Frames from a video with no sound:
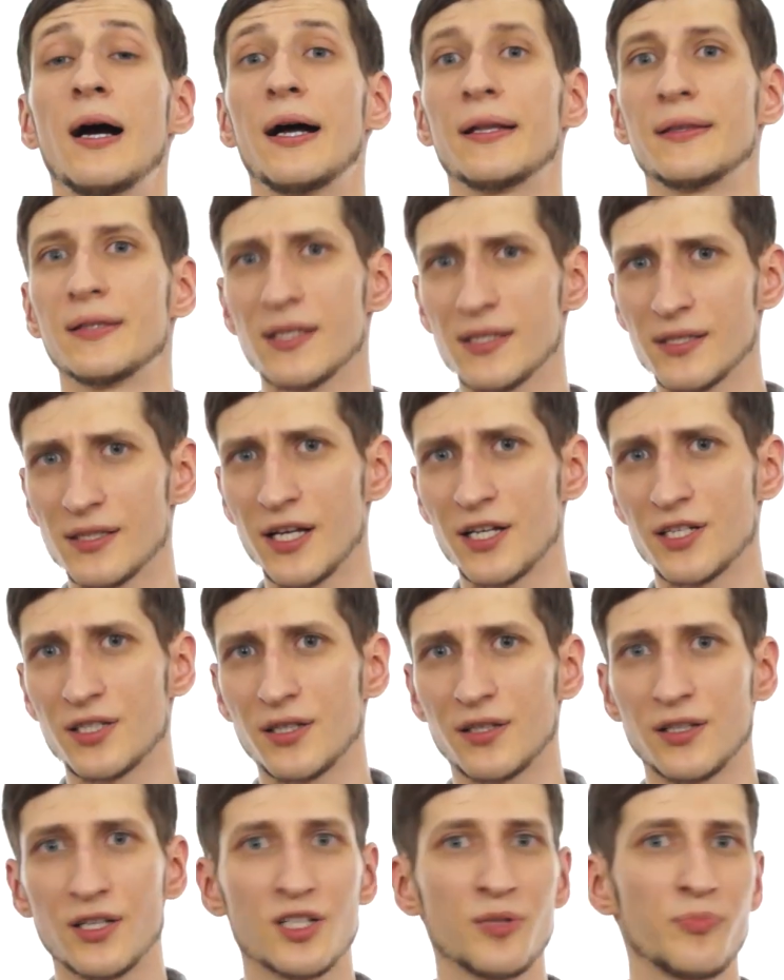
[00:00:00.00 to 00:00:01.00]

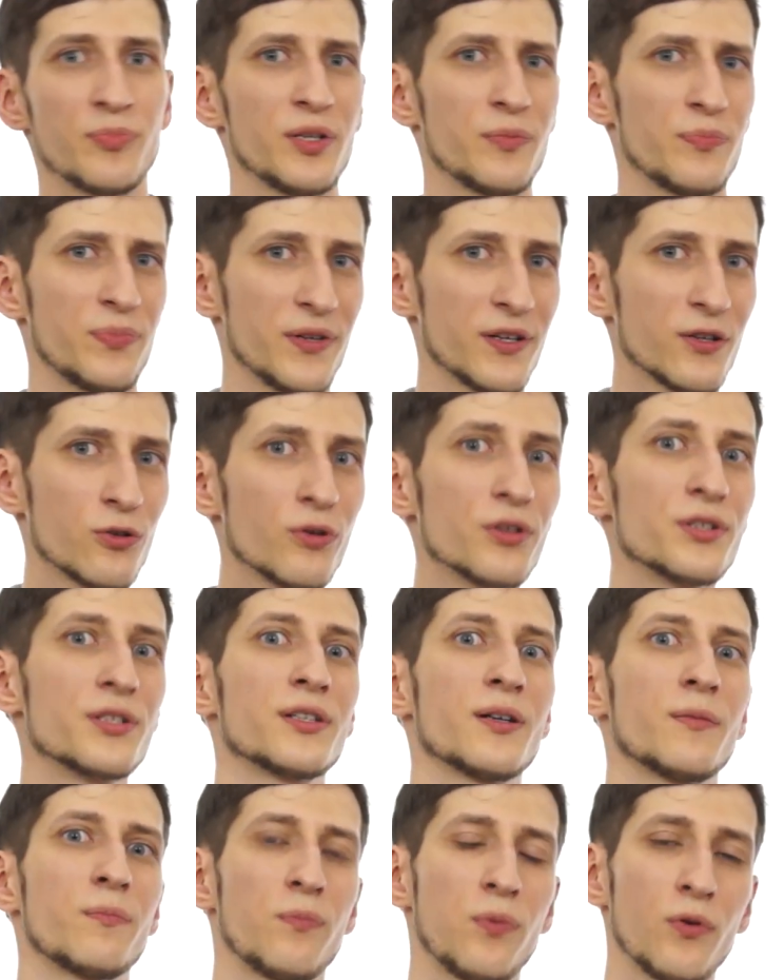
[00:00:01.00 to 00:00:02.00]
Однозначно, даже при переходе
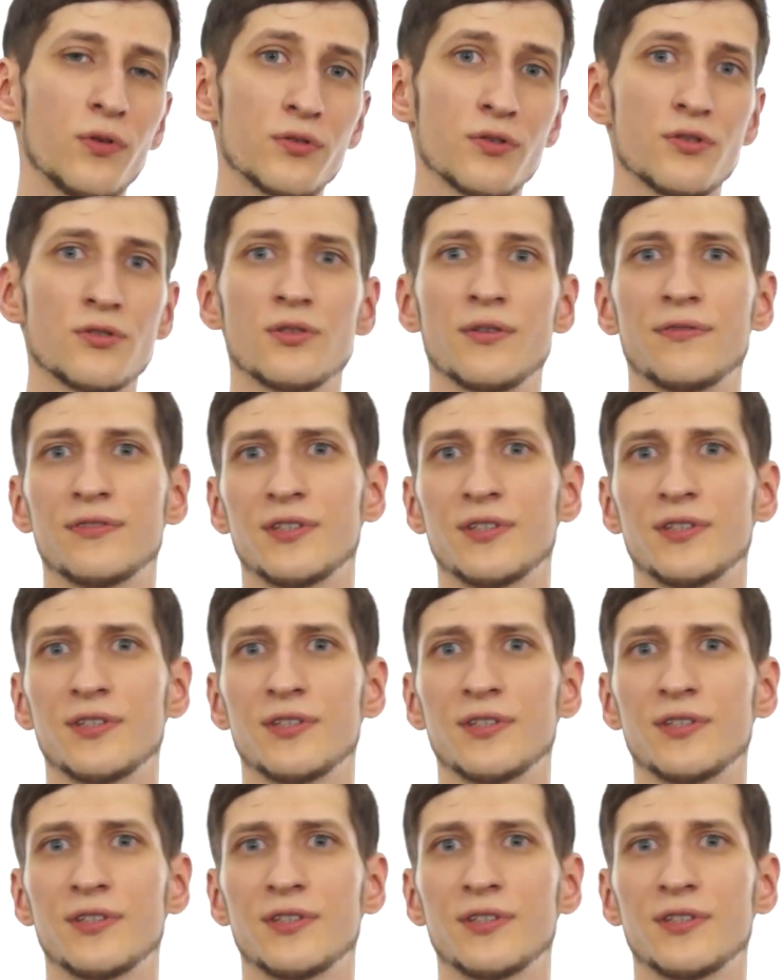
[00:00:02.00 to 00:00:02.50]
на полностью